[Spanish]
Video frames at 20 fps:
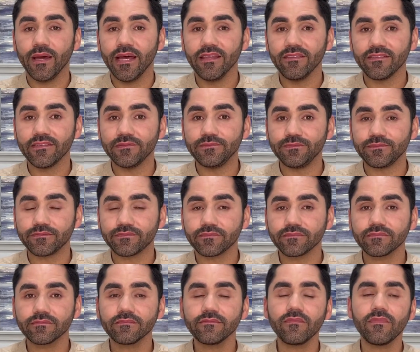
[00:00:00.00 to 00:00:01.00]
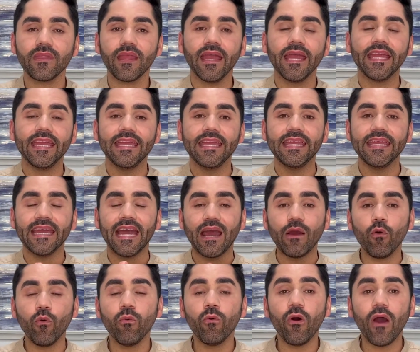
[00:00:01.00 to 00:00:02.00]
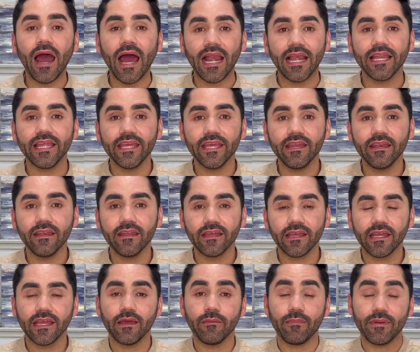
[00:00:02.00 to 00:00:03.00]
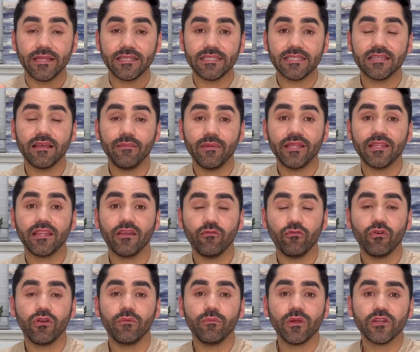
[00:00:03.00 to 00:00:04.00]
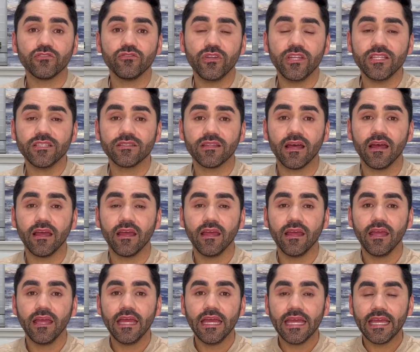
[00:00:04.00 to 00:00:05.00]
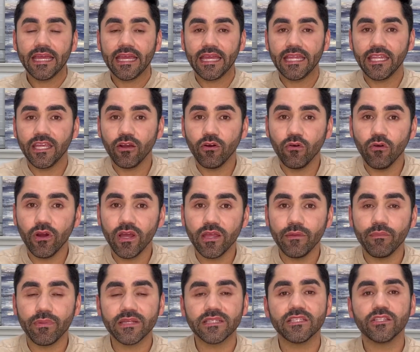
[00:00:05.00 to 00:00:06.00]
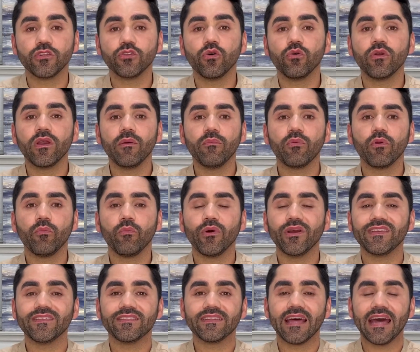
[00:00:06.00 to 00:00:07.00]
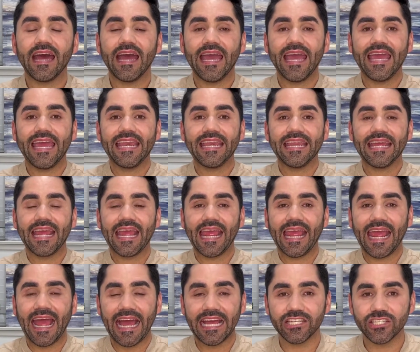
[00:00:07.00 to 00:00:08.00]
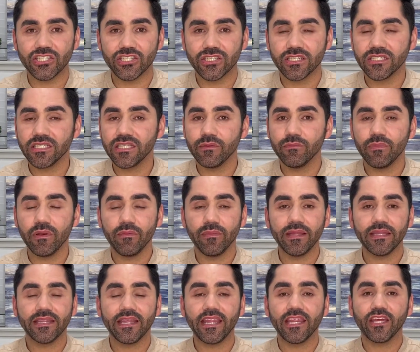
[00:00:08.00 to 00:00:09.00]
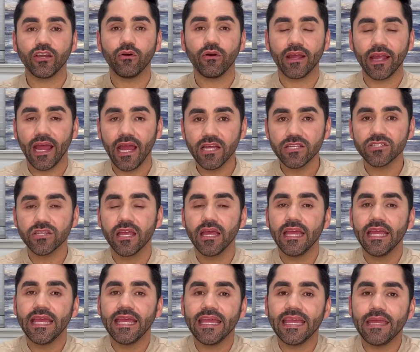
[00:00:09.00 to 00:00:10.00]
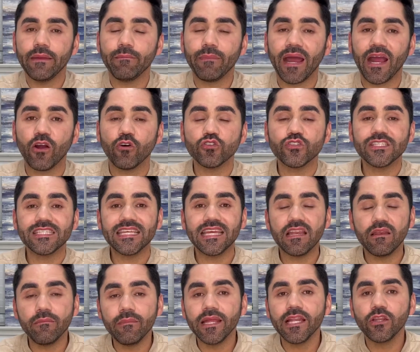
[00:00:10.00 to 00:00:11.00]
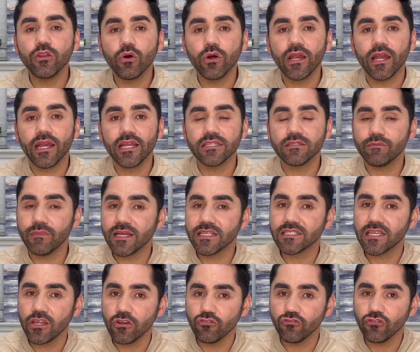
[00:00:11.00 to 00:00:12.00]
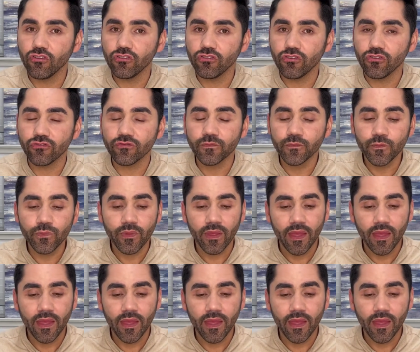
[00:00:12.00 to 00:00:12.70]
más y hubo alguien que precisamente fue un inversionista que llegó y presentó una propuesta en cash. Simplemente dijo cash y pagó 100 mil dólares más que nosotros.